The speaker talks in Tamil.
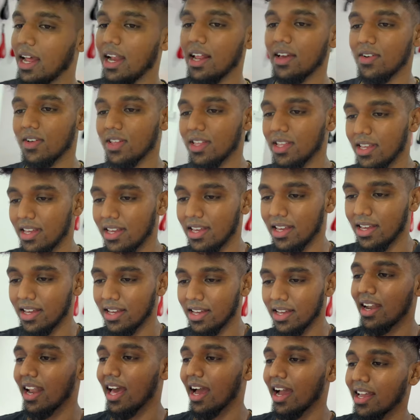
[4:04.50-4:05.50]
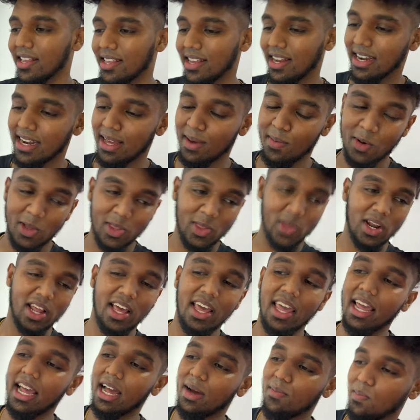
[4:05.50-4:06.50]
எனக்கு வந்து நாங்கள் சில டைம்
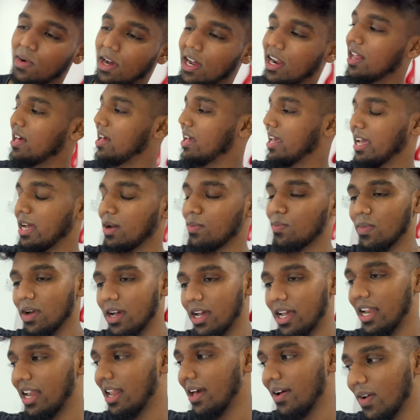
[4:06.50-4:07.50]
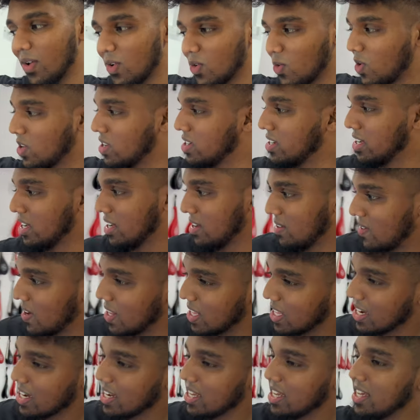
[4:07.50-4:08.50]
வந்தோன்னா எங்கள் அம்மாலாம் எங்கள் அம்மா எல்லாம் வருவோம்
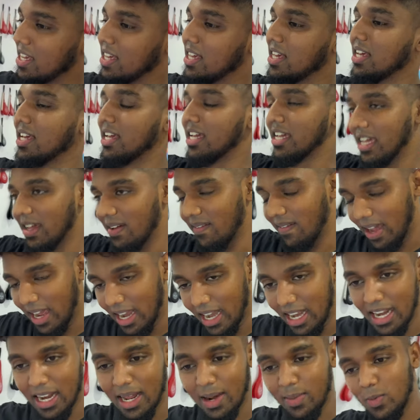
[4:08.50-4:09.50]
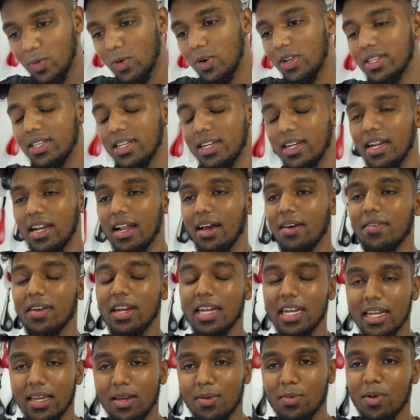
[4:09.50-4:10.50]
வந்துட்டு இங்கே வேலையெல்லாம் முடிச்சுட்டு நான்
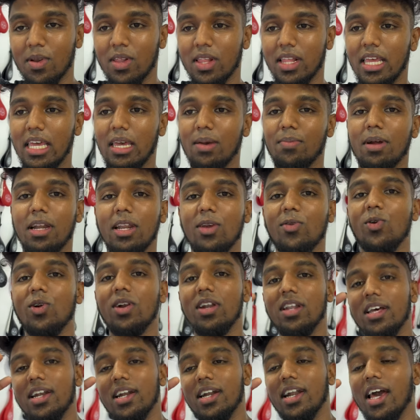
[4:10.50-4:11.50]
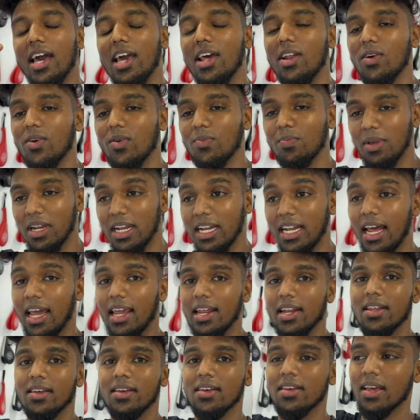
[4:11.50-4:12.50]
வீட்டுக்கு போகிறதுக்கு மணி ஒன்று ரெண்டாயிரம் மிட்
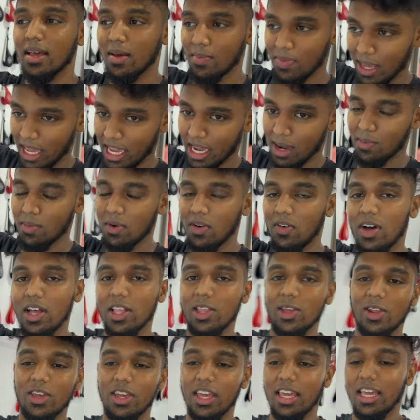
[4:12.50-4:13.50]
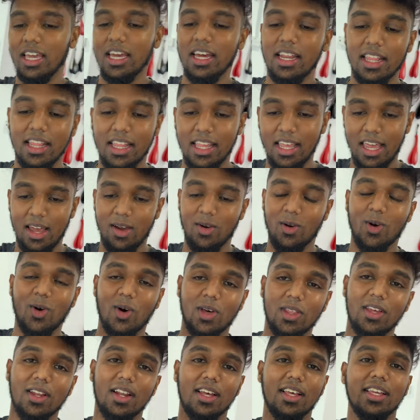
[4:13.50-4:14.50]
நைட் அப்போ எங்கள் அம்மாவும் அது வரைக்கும் இங்கேருந்தே என் கூட
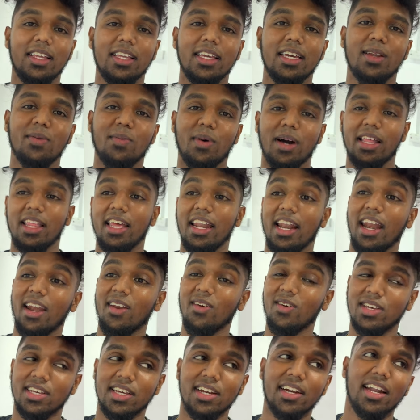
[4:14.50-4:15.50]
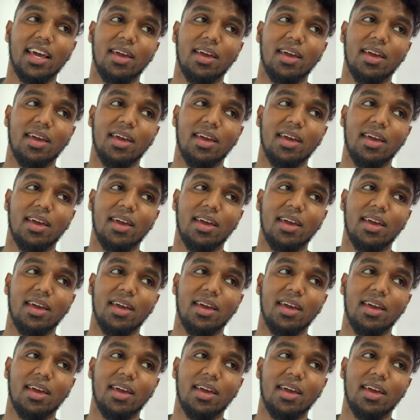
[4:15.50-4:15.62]
உதவியெல்லாம் செஞ்சுருப்பாங்க அந்த ரெனோவேஷன்